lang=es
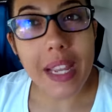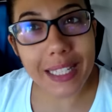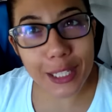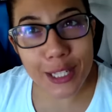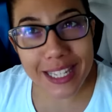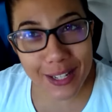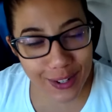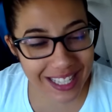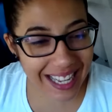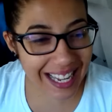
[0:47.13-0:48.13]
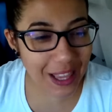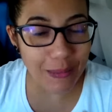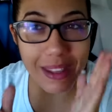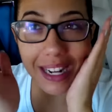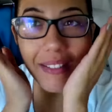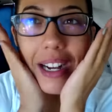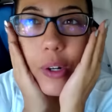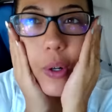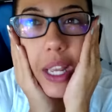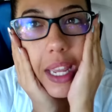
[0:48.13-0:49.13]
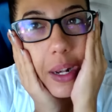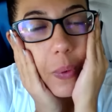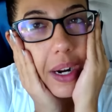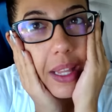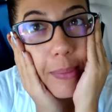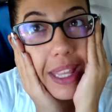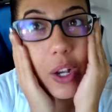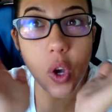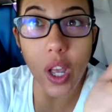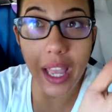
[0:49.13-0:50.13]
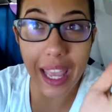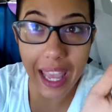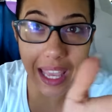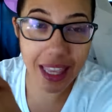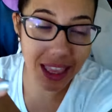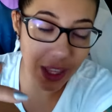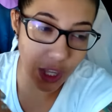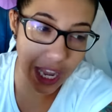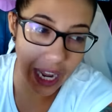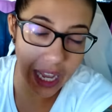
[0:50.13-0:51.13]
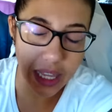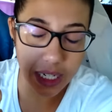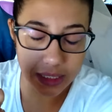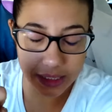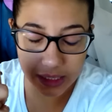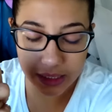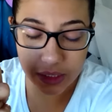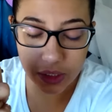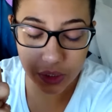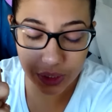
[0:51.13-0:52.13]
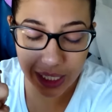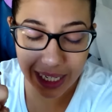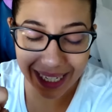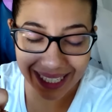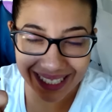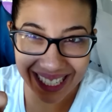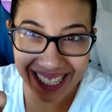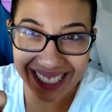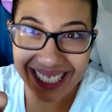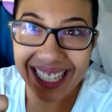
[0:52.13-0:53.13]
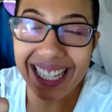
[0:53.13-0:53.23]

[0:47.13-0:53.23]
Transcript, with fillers: Entonces hoy saliendo de mi trabajo, el guardia me dijo, hey, doña Alejandra, sí, soy doña Alejandra,